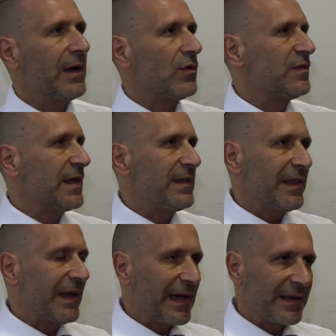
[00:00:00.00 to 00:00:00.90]
la consegna
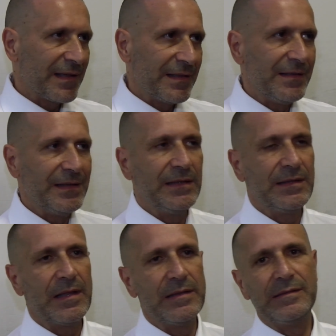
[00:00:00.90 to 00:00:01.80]
della Carta dei
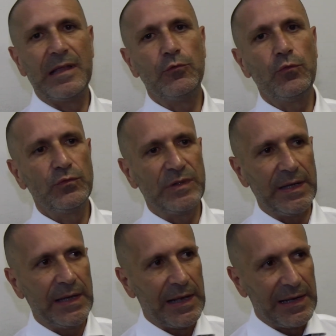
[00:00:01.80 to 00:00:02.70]
diritti dei
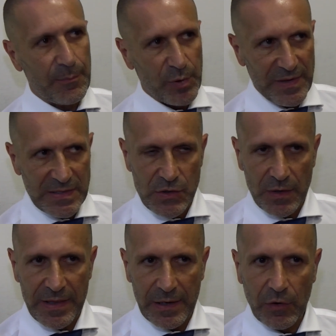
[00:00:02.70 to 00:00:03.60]
detenuti,
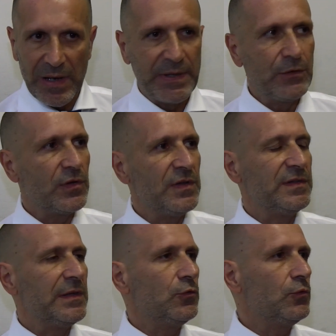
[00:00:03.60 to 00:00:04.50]
l'approvazione del regolamento
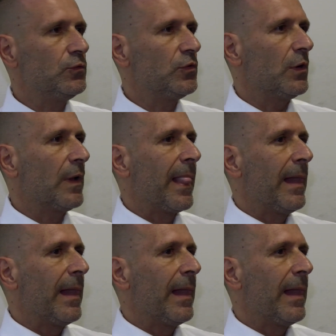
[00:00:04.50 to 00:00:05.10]
d'istituto,